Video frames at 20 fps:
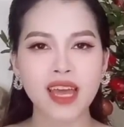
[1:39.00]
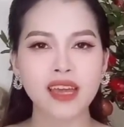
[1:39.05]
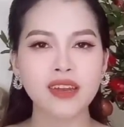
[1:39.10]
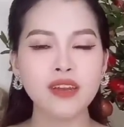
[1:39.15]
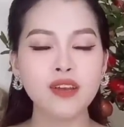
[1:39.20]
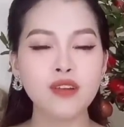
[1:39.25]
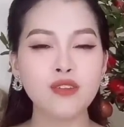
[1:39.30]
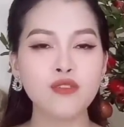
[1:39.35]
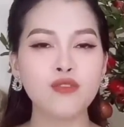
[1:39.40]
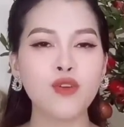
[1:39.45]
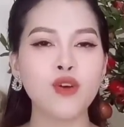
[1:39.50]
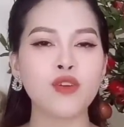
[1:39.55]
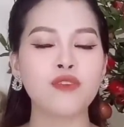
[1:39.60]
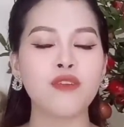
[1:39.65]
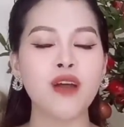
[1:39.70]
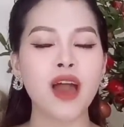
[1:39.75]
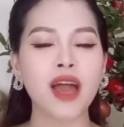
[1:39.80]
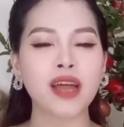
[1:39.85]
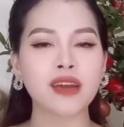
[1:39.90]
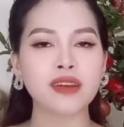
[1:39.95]
Đừng vội
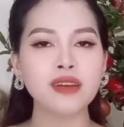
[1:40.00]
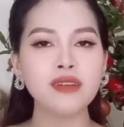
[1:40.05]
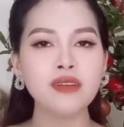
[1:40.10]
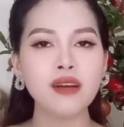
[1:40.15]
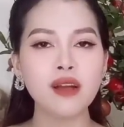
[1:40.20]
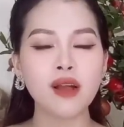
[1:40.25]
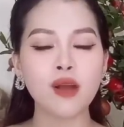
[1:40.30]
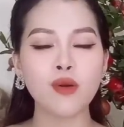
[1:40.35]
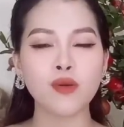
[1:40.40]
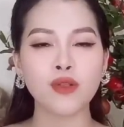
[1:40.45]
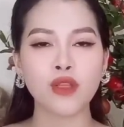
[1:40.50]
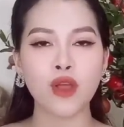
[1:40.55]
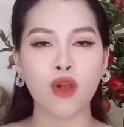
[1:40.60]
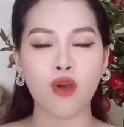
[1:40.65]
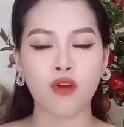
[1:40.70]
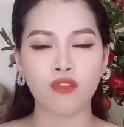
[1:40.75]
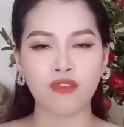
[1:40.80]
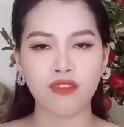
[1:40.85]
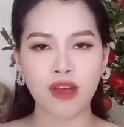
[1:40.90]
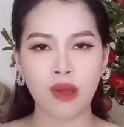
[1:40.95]
vàng đưa cậu
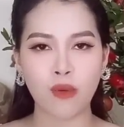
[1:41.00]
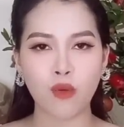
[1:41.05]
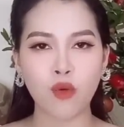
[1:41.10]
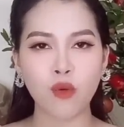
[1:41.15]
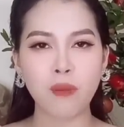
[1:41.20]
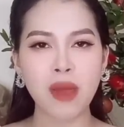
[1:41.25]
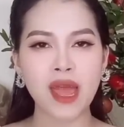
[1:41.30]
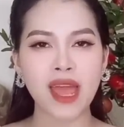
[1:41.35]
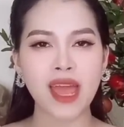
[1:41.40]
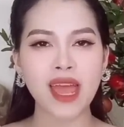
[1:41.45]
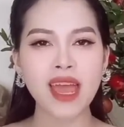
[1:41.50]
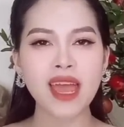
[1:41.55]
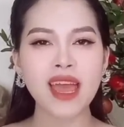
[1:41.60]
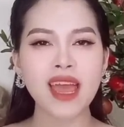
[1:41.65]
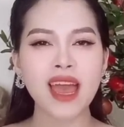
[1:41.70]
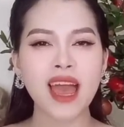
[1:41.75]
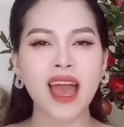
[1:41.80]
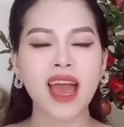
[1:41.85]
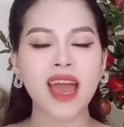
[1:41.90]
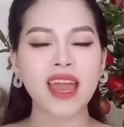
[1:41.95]
nhỏ vào cô bé,
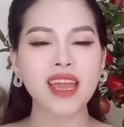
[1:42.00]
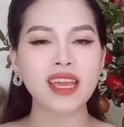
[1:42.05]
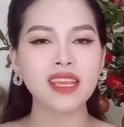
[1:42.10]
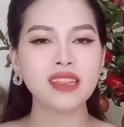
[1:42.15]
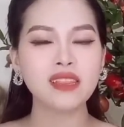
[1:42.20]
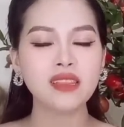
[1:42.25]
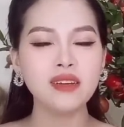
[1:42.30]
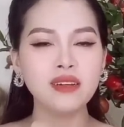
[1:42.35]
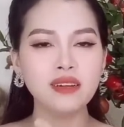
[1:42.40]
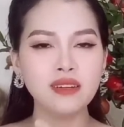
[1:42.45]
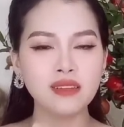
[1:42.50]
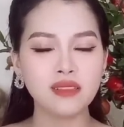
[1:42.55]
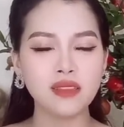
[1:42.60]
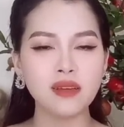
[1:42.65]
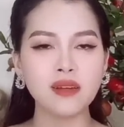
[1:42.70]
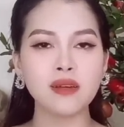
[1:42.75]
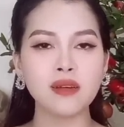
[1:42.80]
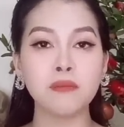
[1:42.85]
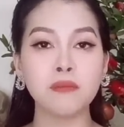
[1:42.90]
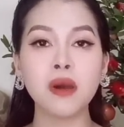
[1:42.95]
hãy từ
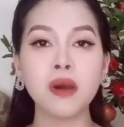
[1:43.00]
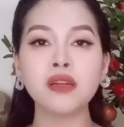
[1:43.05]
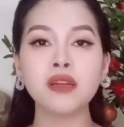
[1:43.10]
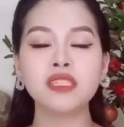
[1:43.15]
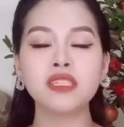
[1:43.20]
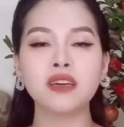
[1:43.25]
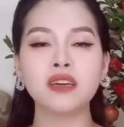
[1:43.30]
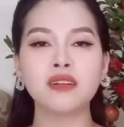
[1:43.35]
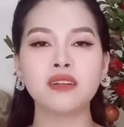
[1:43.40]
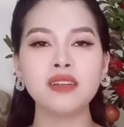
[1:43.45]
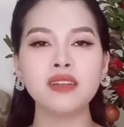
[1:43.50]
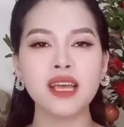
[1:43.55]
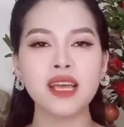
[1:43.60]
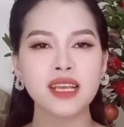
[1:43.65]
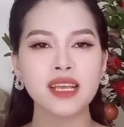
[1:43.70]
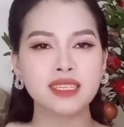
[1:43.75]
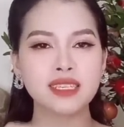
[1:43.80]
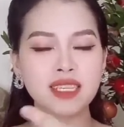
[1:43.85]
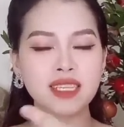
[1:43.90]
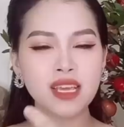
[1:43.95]
từ mơ mơn trớn
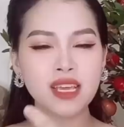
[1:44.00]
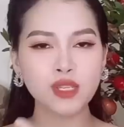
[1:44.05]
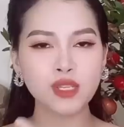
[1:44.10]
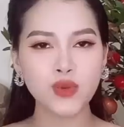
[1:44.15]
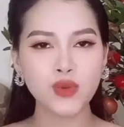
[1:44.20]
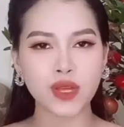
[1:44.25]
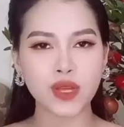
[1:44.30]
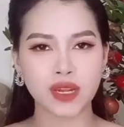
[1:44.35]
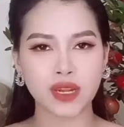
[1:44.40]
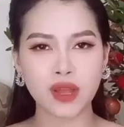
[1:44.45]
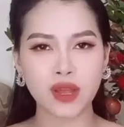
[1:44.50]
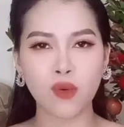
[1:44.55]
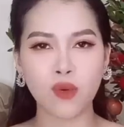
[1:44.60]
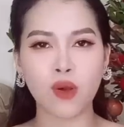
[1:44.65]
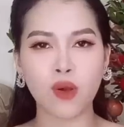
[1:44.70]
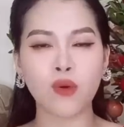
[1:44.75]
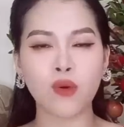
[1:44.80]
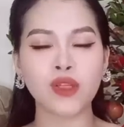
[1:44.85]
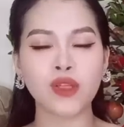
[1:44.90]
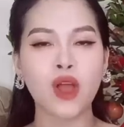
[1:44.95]
di chuyển đầu
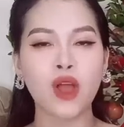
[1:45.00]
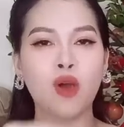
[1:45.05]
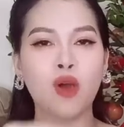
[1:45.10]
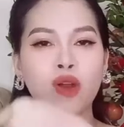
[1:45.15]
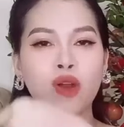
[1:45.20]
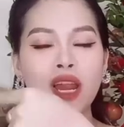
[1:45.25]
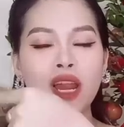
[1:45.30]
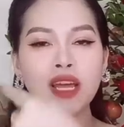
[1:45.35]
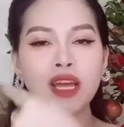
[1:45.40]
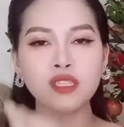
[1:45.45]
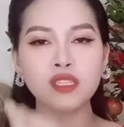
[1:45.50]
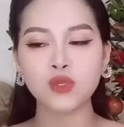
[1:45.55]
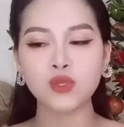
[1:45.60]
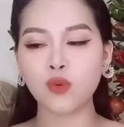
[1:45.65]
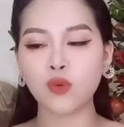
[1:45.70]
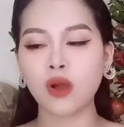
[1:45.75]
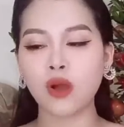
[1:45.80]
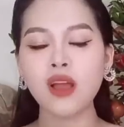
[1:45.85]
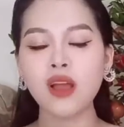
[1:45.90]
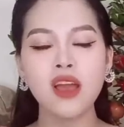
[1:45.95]
cậu nhỏ lên
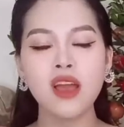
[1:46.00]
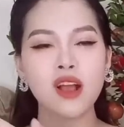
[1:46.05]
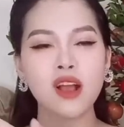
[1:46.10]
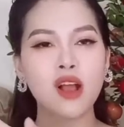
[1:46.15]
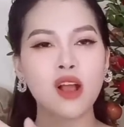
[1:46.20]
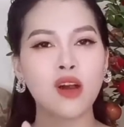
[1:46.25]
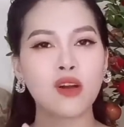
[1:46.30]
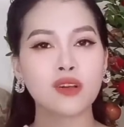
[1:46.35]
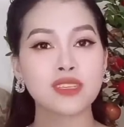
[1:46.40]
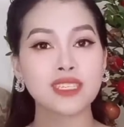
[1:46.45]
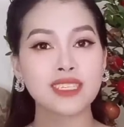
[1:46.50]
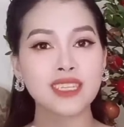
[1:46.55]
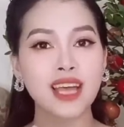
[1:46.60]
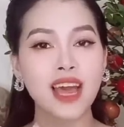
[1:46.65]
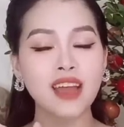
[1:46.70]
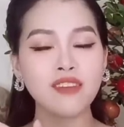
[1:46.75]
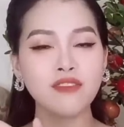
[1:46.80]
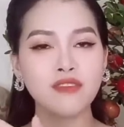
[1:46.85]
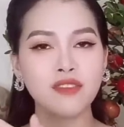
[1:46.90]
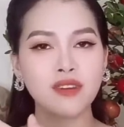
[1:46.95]
xuống cọ
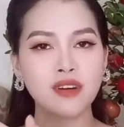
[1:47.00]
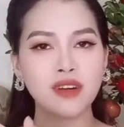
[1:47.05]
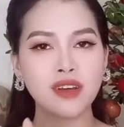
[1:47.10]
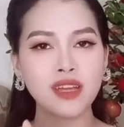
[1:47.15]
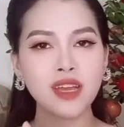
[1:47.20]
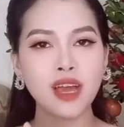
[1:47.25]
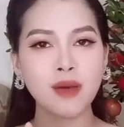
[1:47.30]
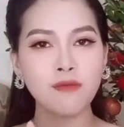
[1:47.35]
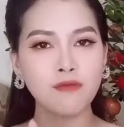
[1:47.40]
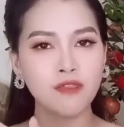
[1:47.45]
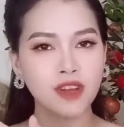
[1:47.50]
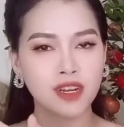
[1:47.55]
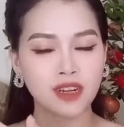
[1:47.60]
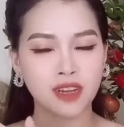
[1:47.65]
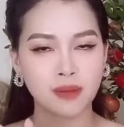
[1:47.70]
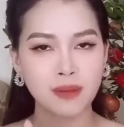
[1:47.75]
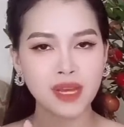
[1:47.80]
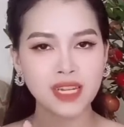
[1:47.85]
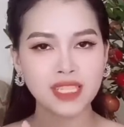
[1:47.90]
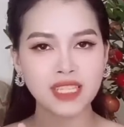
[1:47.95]
sát với âm vật
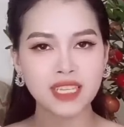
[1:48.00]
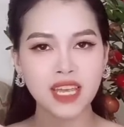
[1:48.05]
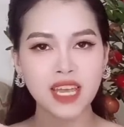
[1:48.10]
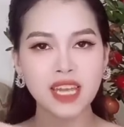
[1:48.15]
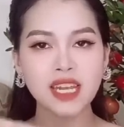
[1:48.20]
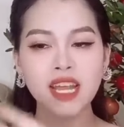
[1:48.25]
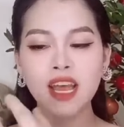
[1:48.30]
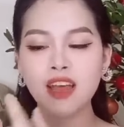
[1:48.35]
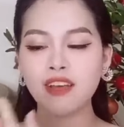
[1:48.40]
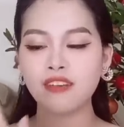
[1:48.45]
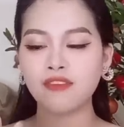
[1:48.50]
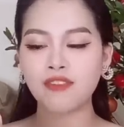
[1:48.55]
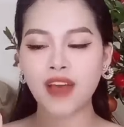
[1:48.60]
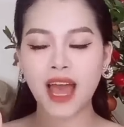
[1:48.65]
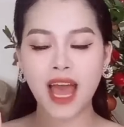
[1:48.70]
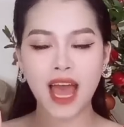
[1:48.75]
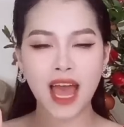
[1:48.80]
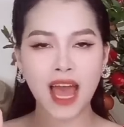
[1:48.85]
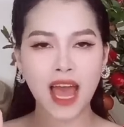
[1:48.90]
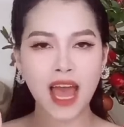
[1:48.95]
ở bên trên và
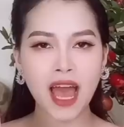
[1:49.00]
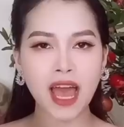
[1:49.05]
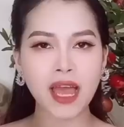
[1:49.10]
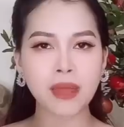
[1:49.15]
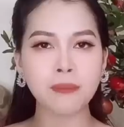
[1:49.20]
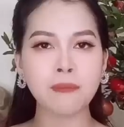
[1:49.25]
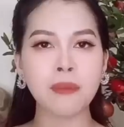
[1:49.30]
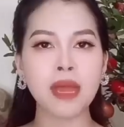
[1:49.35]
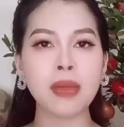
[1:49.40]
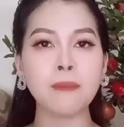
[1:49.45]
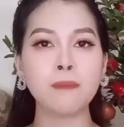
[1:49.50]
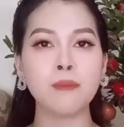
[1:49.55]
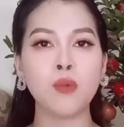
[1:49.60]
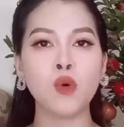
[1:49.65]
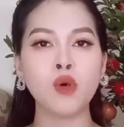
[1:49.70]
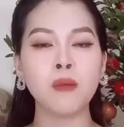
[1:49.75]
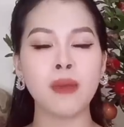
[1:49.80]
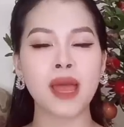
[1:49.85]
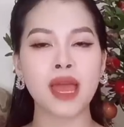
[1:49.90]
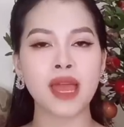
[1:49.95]
hai mép
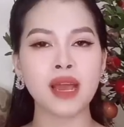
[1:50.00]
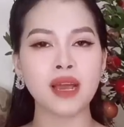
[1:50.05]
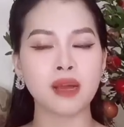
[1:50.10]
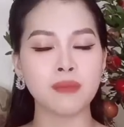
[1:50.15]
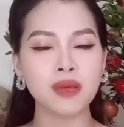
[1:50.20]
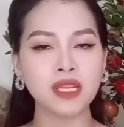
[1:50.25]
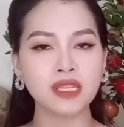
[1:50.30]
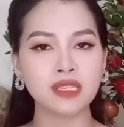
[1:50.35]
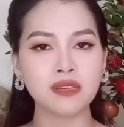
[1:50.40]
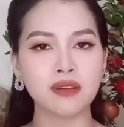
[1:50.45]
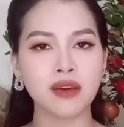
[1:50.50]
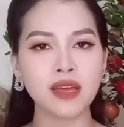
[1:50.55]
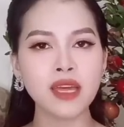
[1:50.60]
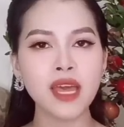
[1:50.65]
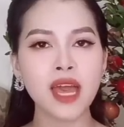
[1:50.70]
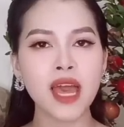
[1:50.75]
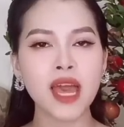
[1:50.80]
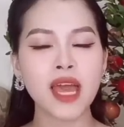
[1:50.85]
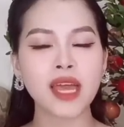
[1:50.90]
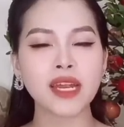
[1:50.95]
bôi bé ở bên dưới
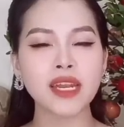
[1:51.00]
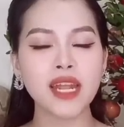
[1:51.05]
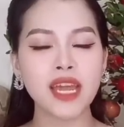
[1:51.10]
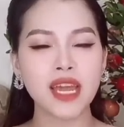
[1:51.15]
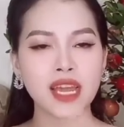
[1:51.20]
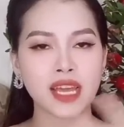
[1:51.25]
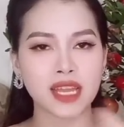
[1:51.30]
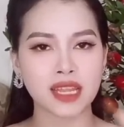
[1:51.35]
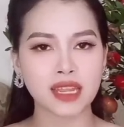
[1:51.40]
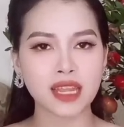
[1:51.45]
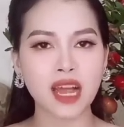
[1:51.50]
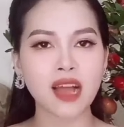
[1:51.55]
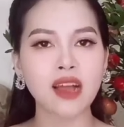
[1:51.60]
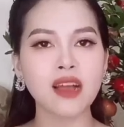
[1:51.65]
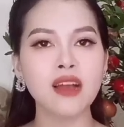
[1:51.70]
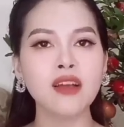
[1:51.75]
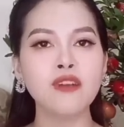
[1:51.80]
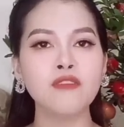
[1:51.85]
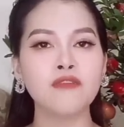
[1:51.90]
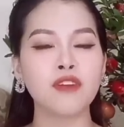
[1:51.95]
để tăng
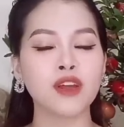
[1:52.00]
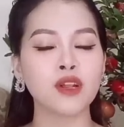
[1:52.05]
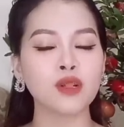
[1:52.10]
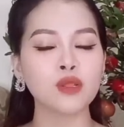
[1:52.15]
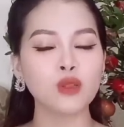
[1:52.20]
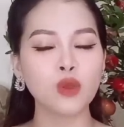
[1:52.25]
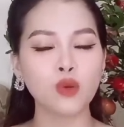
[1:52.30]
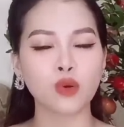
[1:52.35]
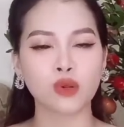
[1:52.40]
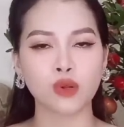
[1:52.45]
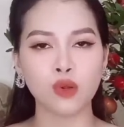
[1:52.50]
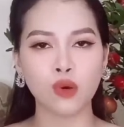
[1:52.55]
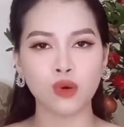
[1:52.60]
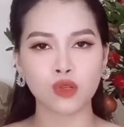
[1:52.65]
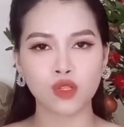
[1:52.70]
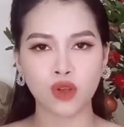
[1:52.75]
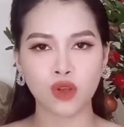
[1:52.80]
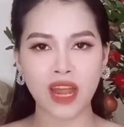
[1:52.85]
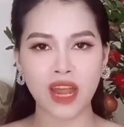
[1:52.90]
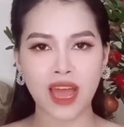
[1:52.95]
hưng phấn tột độ
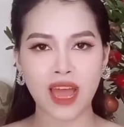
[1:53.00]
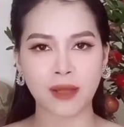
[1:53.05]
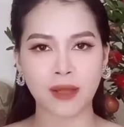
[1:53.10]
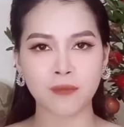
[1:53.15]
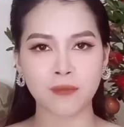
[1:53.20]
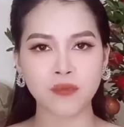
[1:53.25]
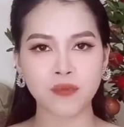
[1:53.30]
cho nàng